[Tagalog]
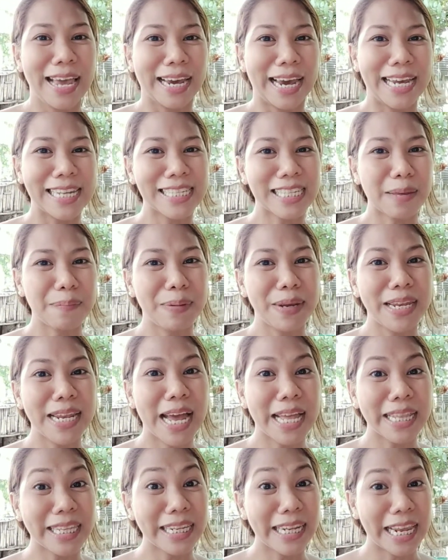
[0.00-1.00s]
Kahit sabihin
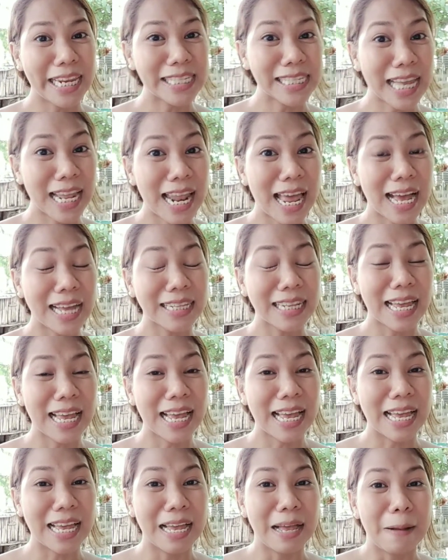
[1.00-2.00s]
natin na isa lang
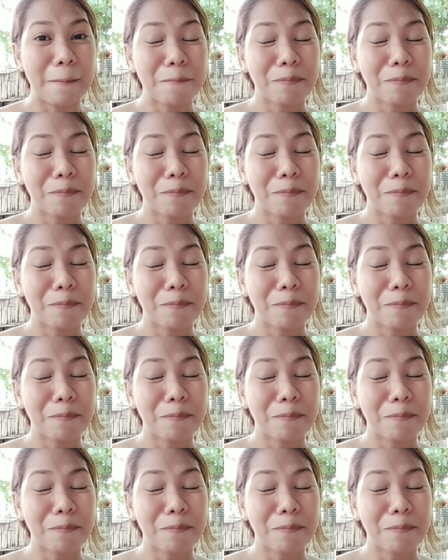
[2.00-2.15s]
na